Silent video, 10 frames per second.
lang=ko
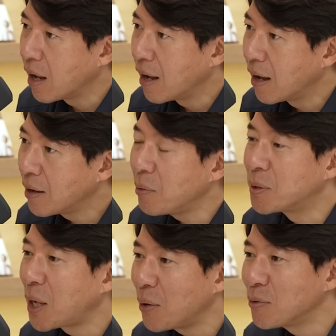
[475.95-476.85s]
음.
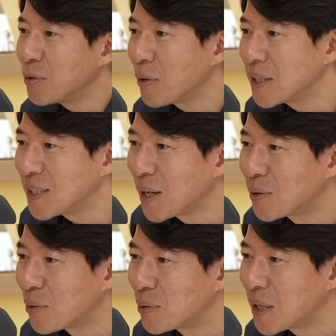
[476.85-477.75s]
이러면 새로운 수요가
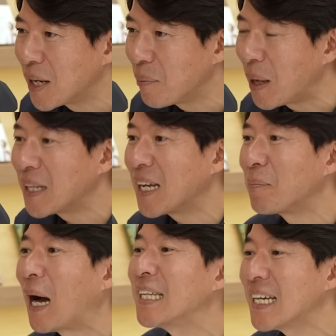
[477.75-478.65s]
시장에 들어오잖아요. 만약
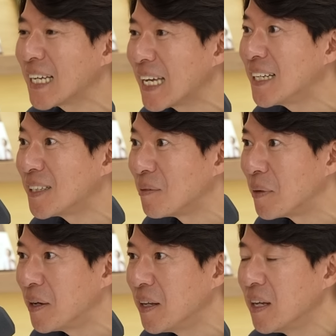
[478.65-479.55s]
만약에 예를
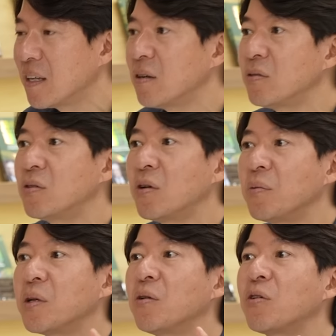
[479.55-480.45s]
들면 예, 예.
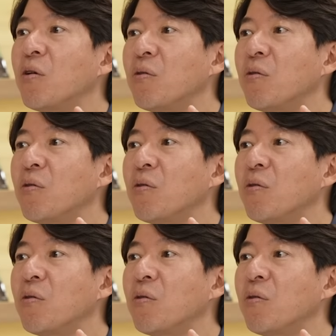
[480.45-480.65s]
이것처럼 이런